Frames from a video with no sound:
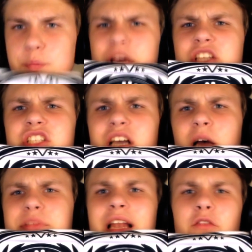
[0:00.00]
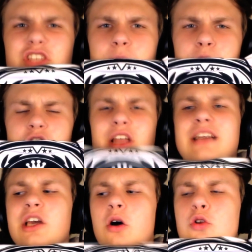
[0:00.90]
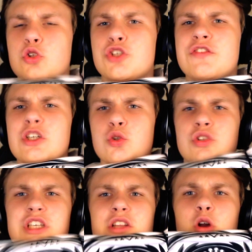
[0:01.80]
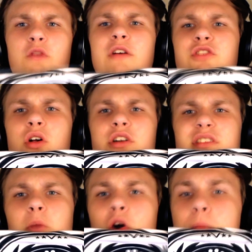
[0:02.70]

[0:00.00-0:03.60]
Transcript: Wbijajcie na kapsela właśnie po takie oto świeżutkie nowe wzory z